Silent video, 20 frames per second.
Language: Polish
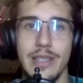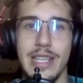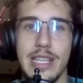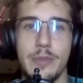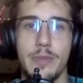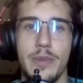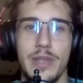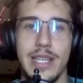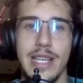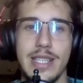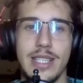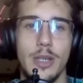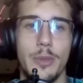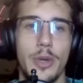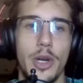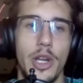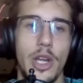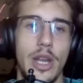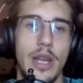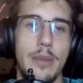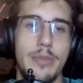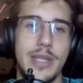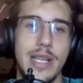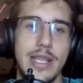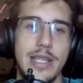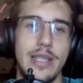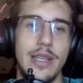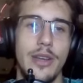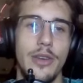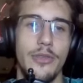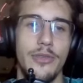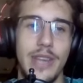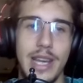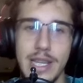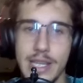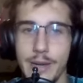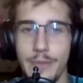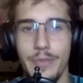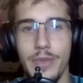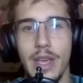Jest, jest to bronione przez
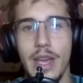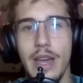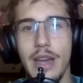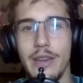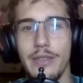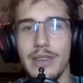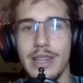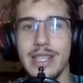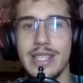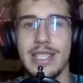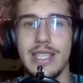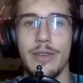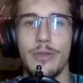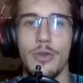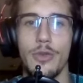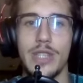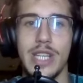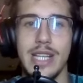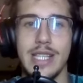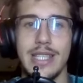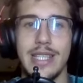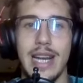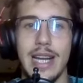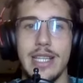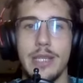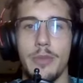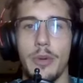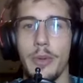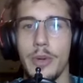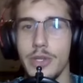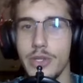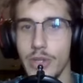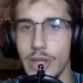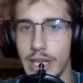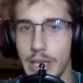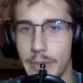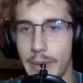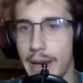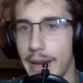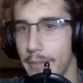wieżę, więc się wówczas traci po prostu
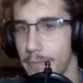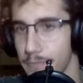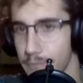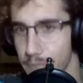hetmana.